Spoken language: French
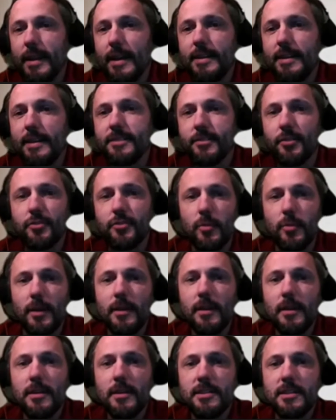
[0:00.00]
ont été
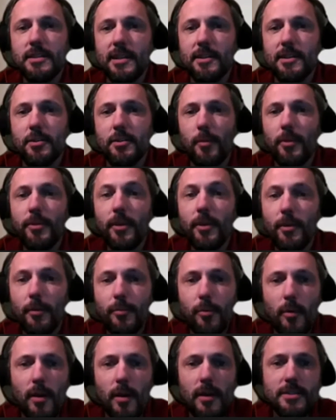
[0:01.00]
accentuées chez les
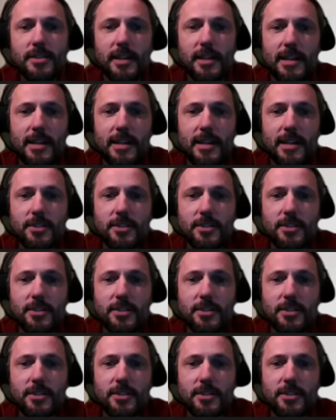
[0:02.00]
demandeurs d'emploi,